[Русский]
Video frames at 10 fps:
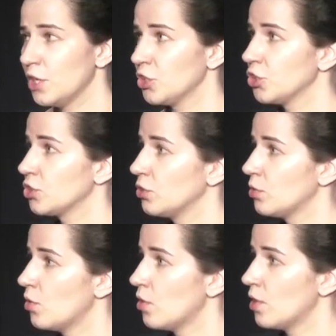
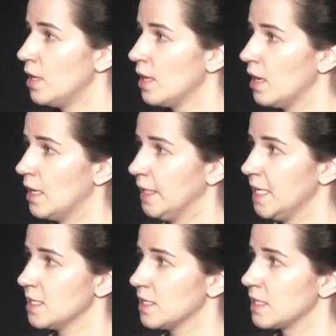что
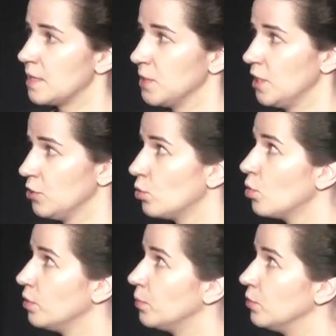есть на самом деле
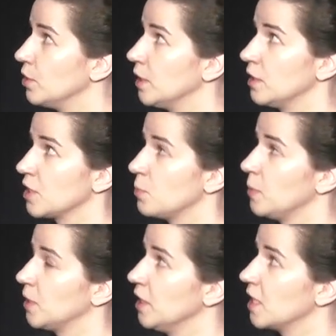другой путь. Этот
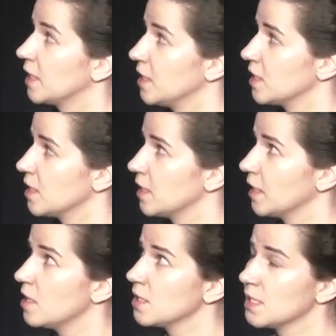эксперимент никогда не
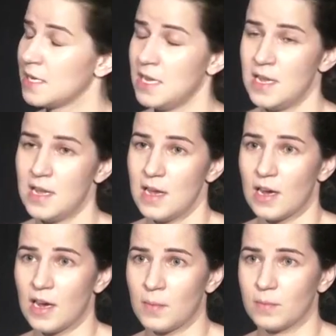состоялся.
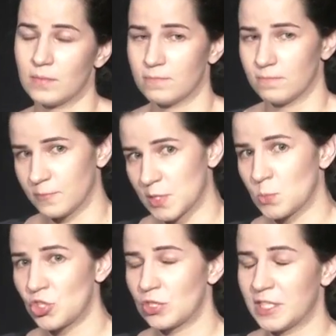
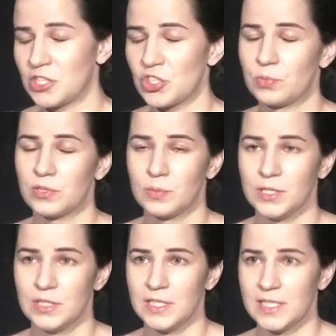Возможно, конечно, было бы
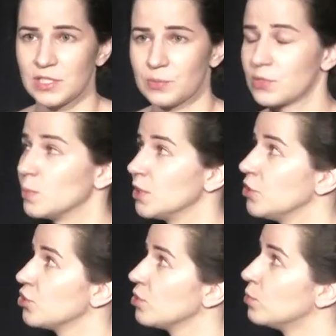интересно
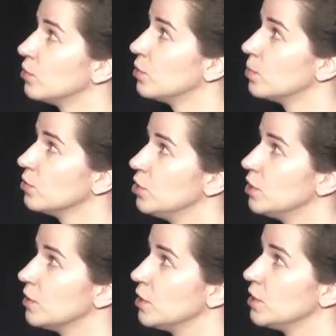посмотреть, чтобы у них
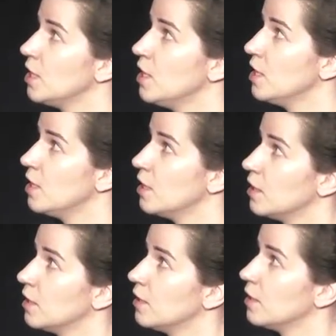получилось.
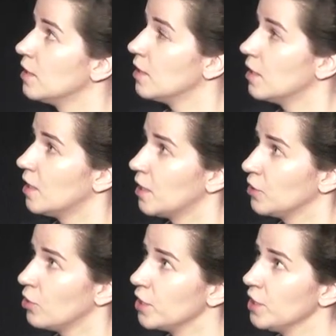
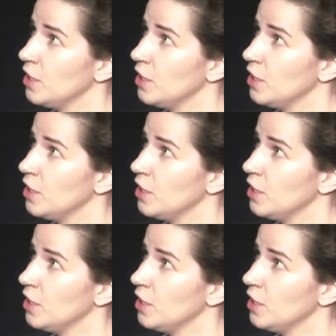Но они